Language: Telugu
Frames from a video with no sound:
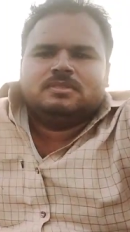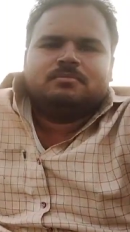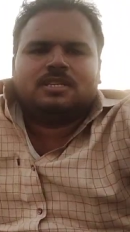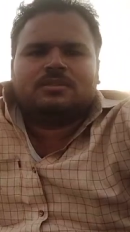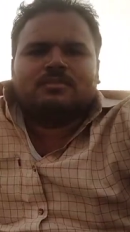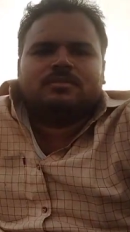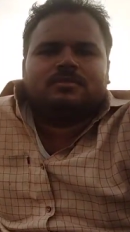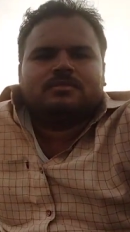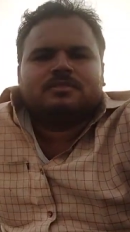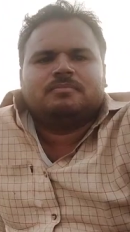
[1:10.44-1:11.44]
మనకు
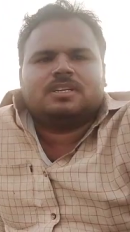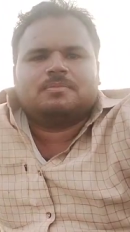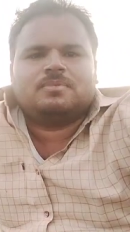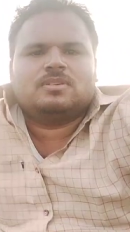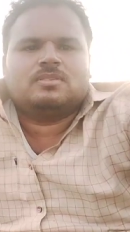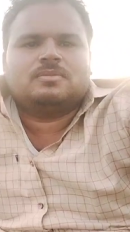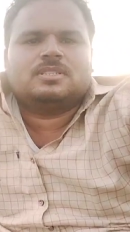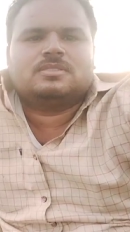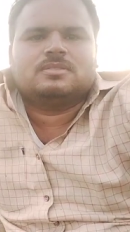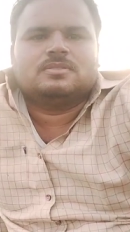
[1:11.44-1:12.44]
మిరపలో
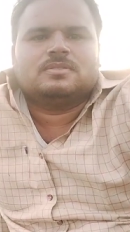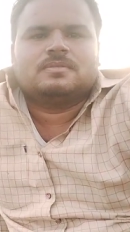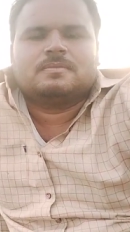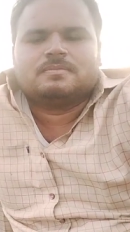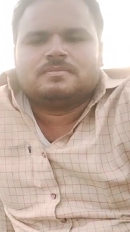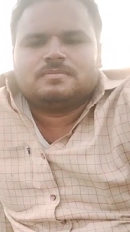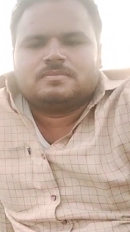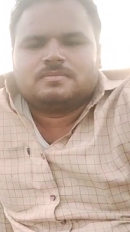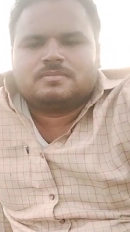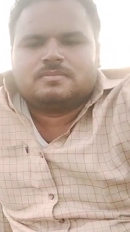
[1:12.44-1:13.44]
వచ్చు
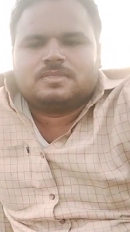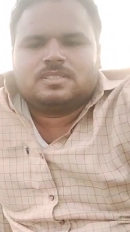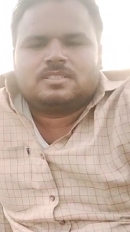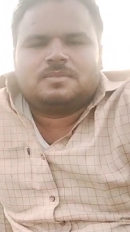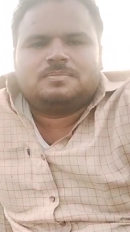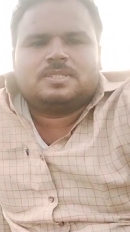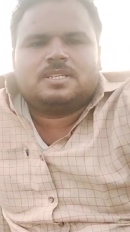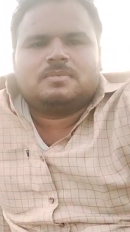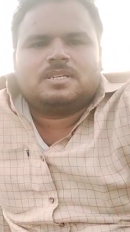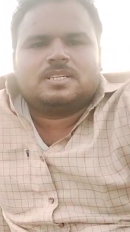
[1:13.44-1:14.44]
త్రిప్స్
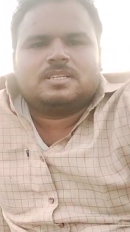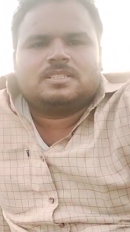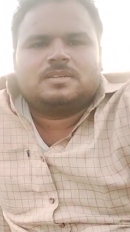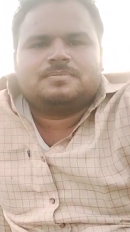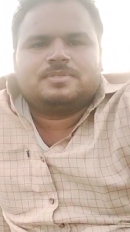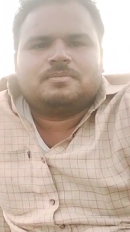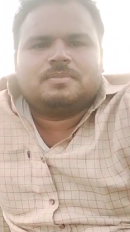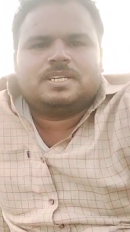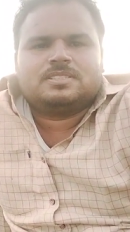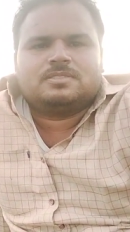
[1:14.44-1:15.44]
అనమాట త్రిప్స్
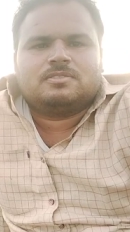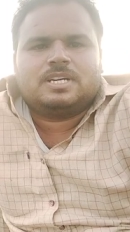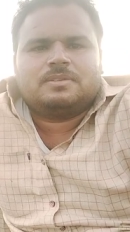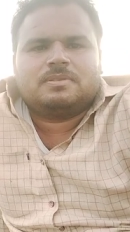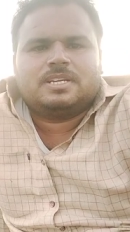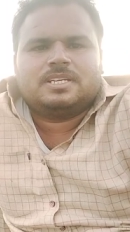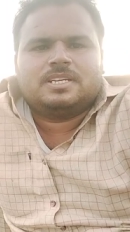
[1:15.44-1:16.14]
మైట్స్ వైట్ ఫ్లై